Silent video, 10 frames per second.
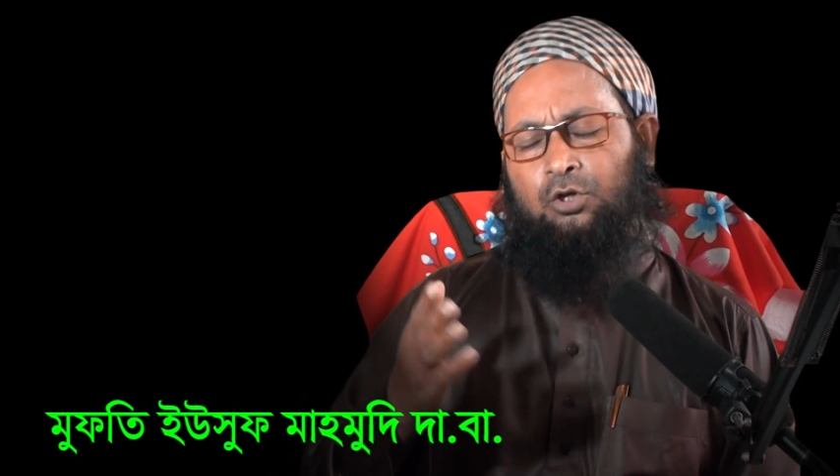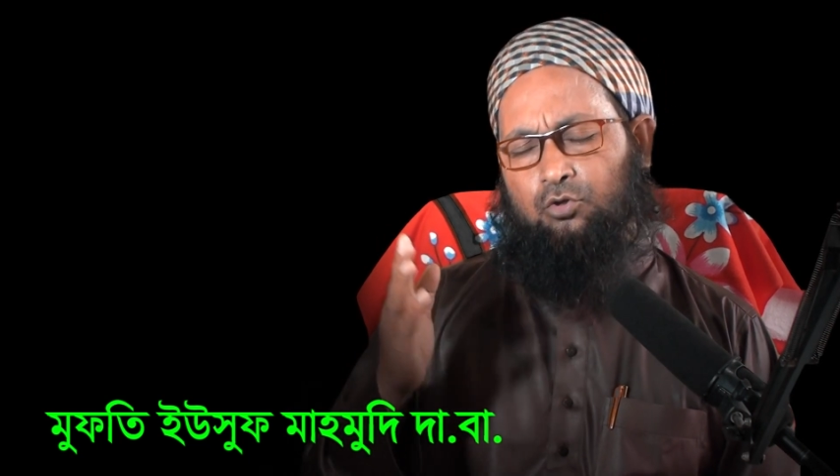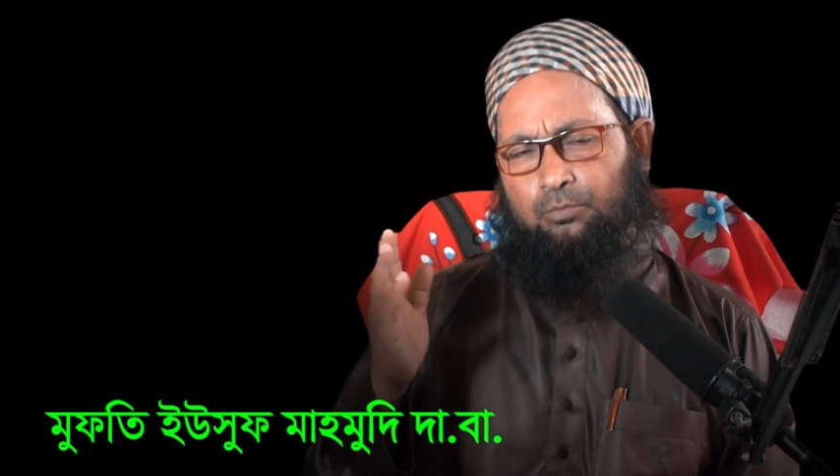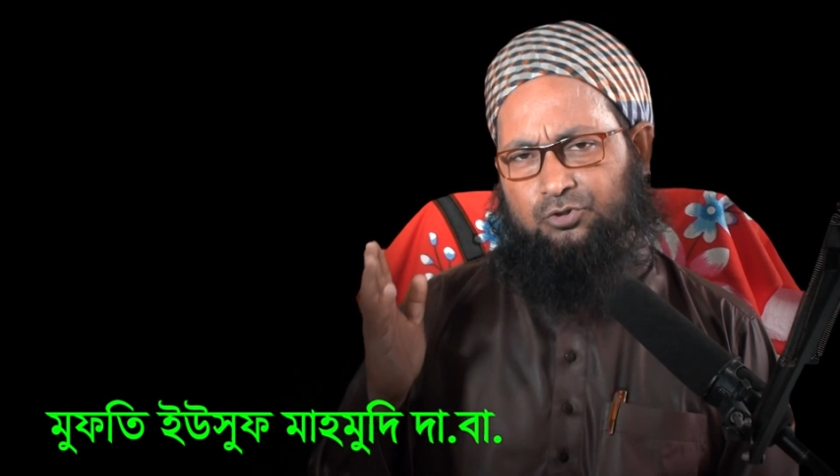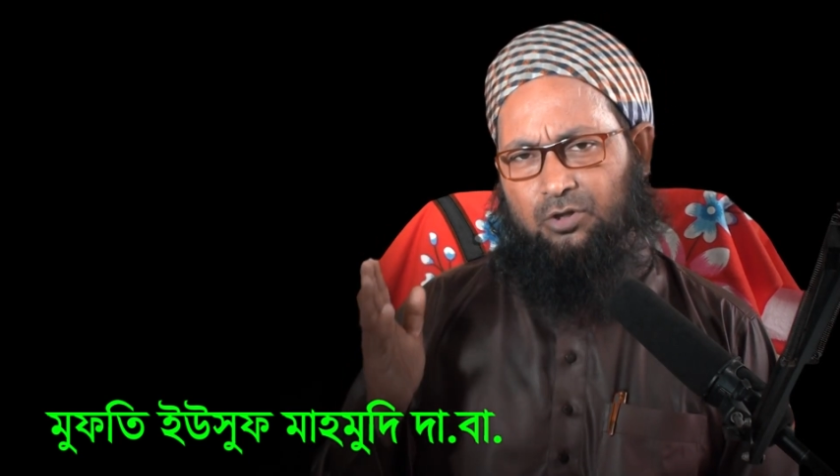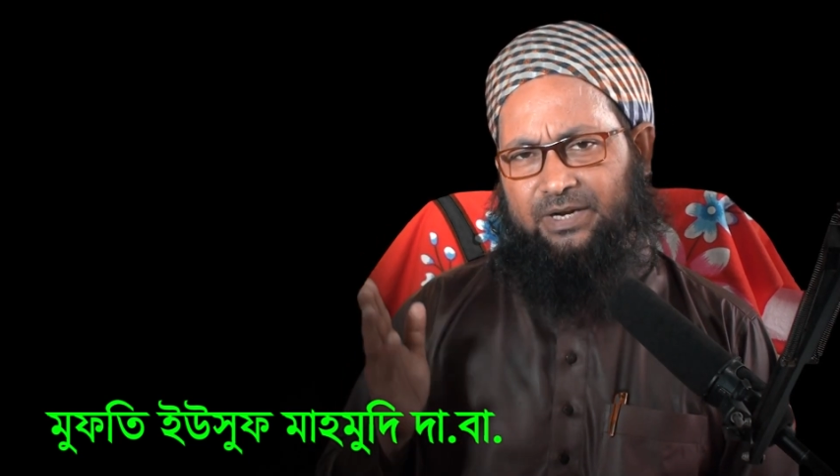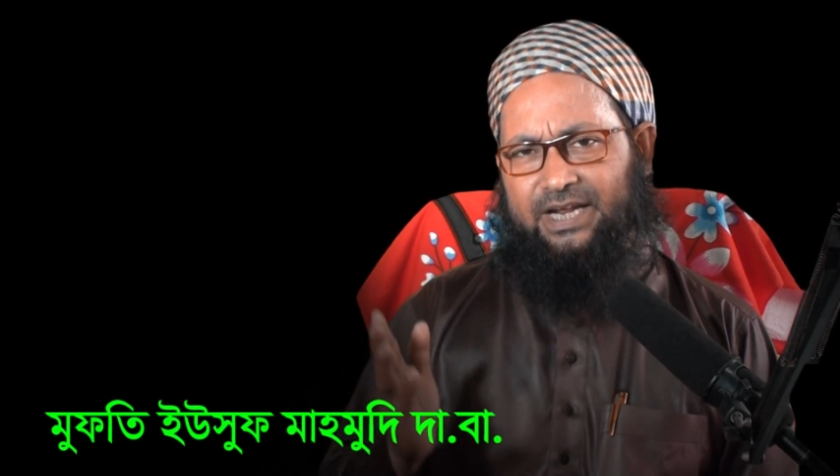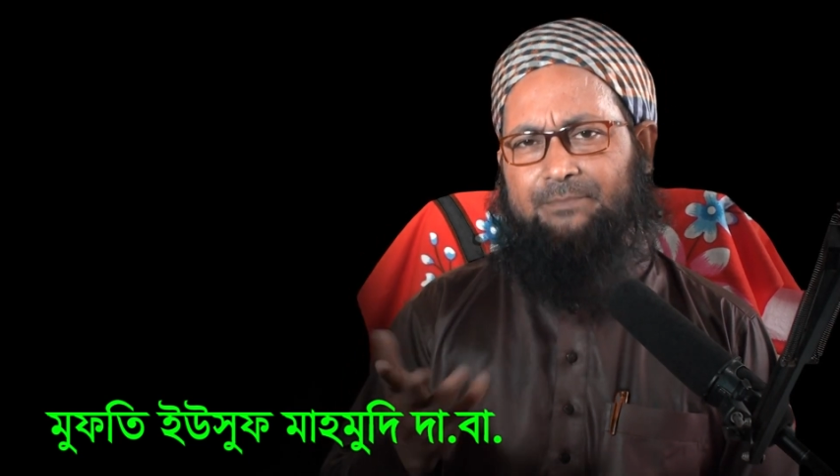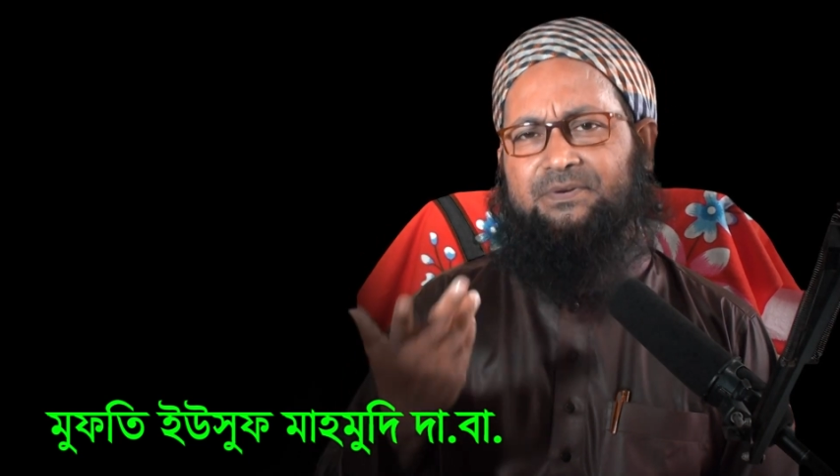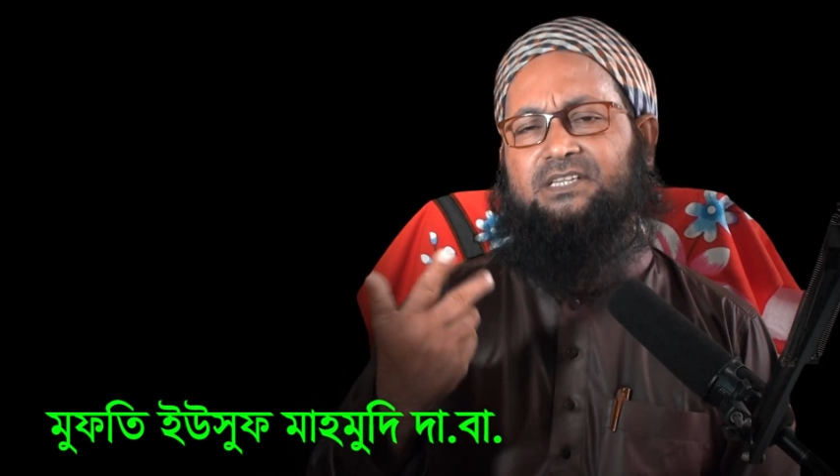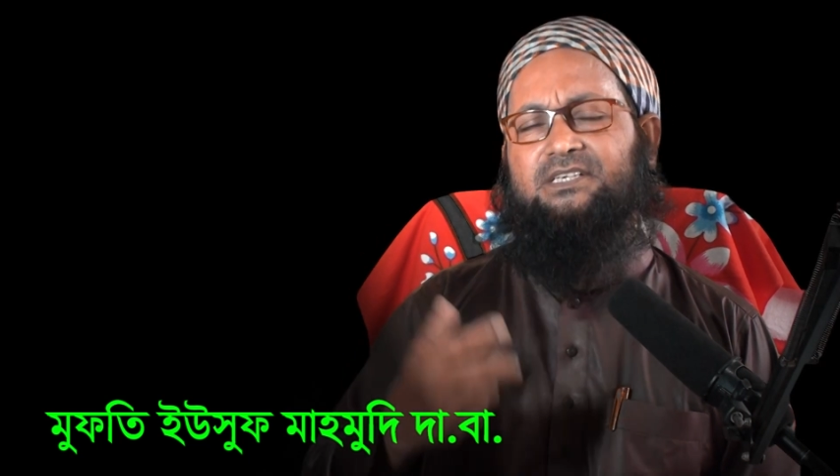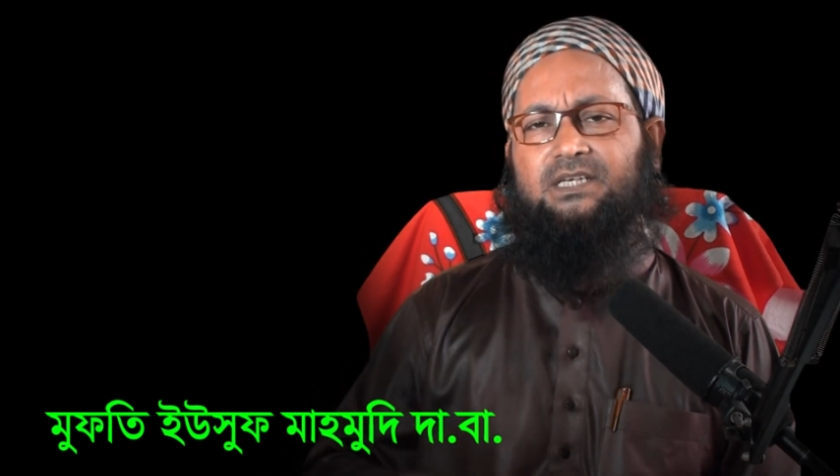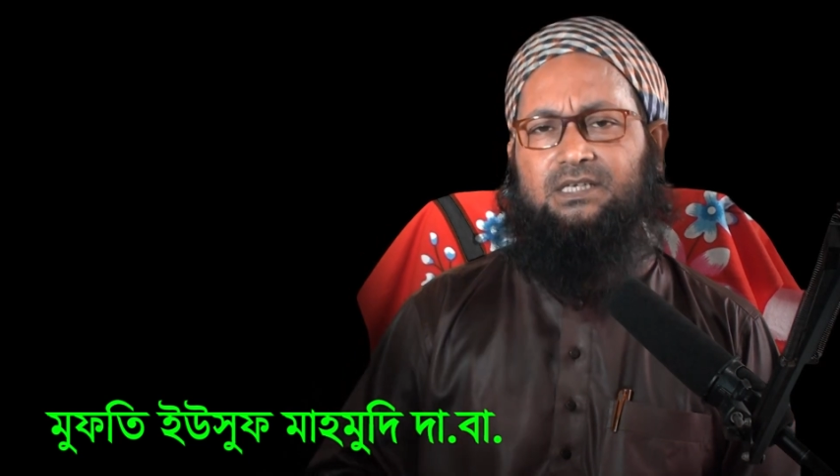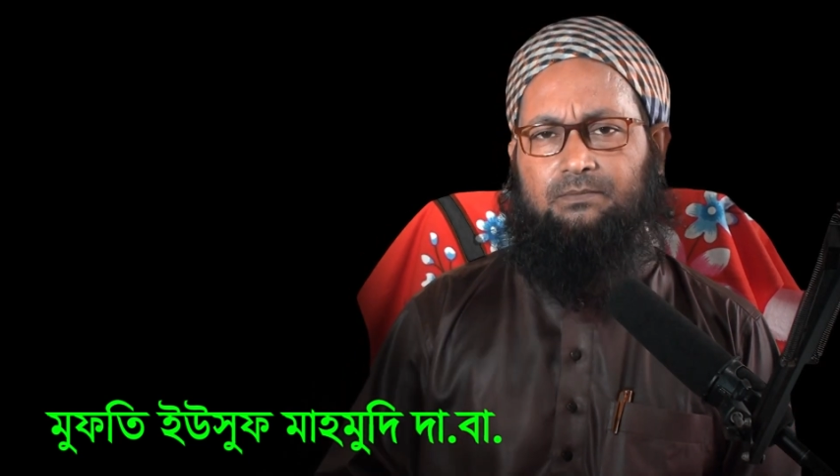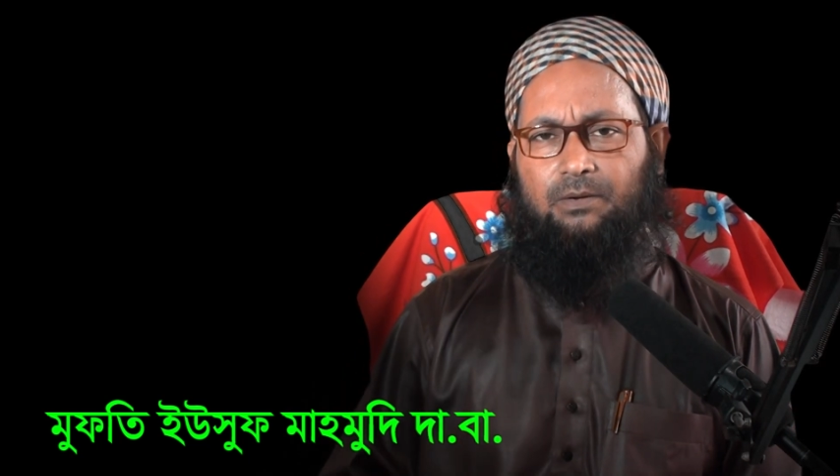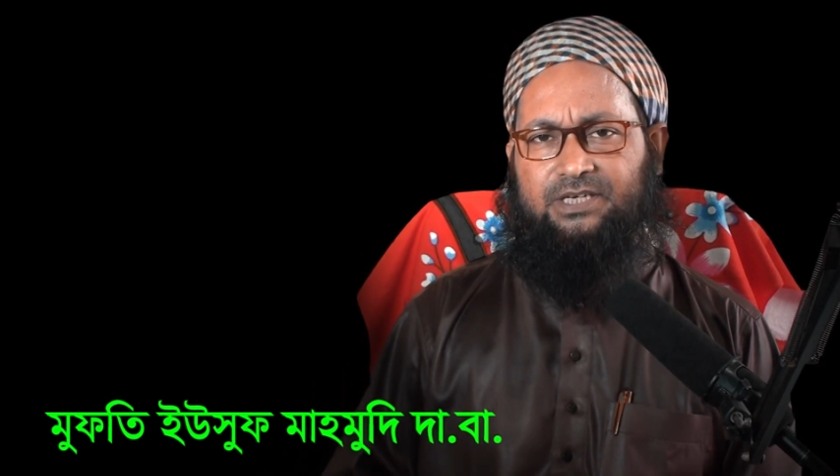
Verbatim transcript: তো মুসলমান এমনিতেই কীভাবে